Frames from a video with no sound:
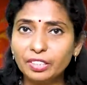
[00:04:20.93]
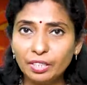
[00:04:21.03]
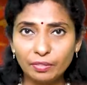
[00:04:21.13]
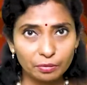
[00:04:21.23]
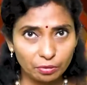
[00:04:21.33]

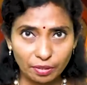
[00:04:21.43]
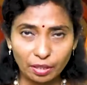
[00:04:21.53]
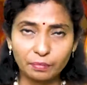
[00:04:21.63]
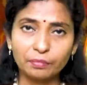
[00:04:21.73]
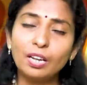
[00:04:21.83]
நிறுவனம்
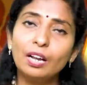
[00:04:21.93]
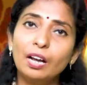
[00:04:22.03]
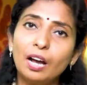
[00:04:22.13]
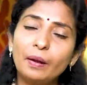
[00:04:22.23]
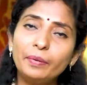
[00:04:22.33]
துவங்கணும்
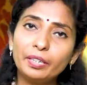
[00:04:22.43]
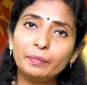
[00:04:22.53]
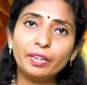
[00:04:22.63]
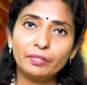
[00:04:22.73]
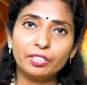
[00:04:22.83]
அப்படின்ற
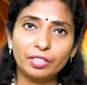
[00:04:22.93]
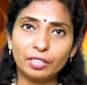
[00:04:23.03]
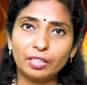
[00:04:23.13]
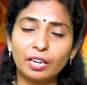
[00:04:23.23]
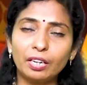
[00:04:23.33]
மாதிரி
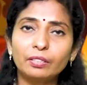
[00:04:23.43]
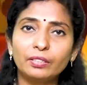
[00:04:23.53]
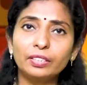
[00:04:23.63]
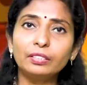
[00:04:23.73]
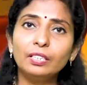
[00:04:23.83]
விஷயங்கள் அல்லது
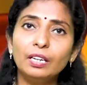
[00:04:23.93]
வந்து